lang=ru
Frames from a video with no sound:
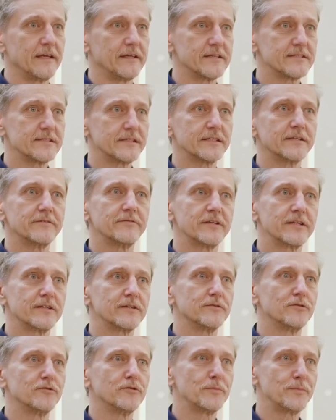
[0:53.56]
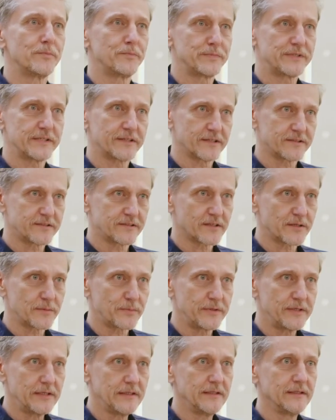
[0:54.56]
Если говорить о
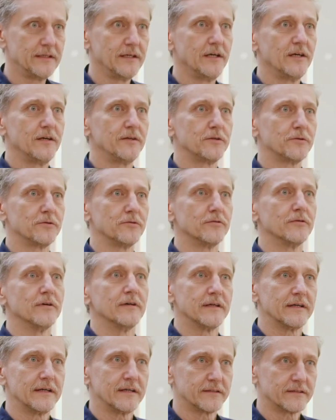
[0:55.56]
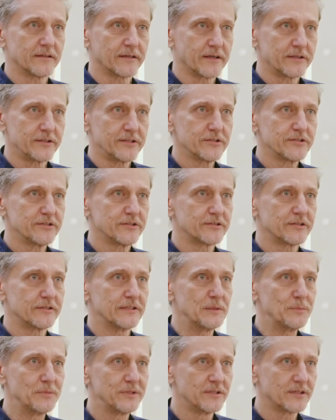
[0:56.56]
психотерапии, то это, конечно же,
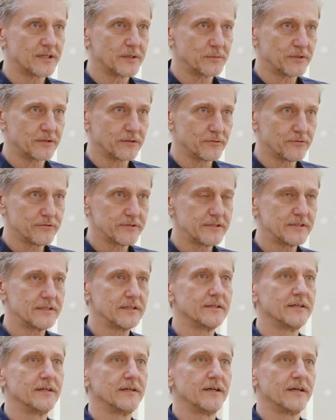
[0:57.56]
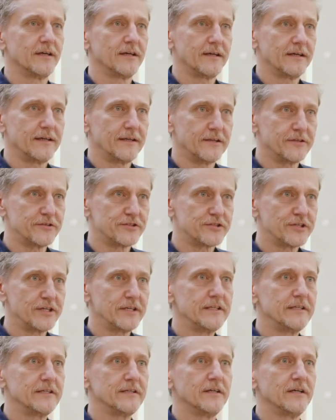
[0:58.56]
не медикаментозное
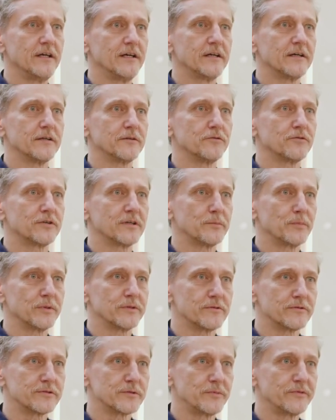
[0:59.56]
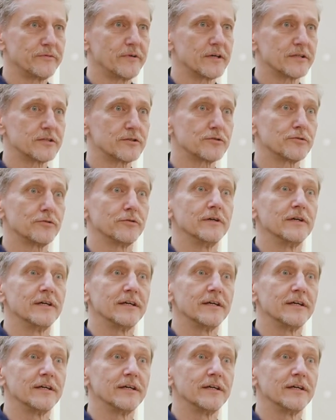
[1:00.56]
лечение, которое подразумевает, что